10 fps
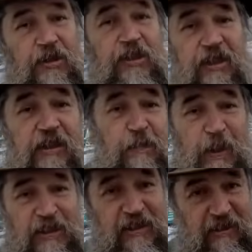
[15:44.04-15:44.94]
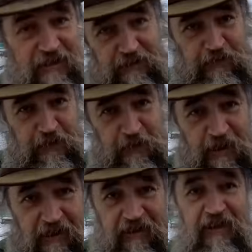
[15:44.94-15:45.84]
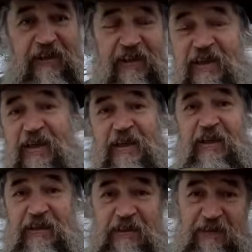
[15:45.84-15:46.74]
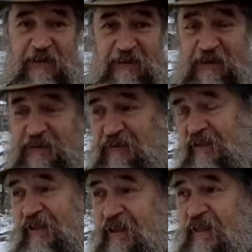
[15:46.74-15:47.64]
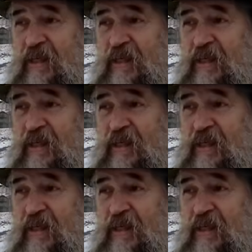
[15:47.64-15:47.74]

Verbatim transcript: концерт-беседа оформляли этого артиста.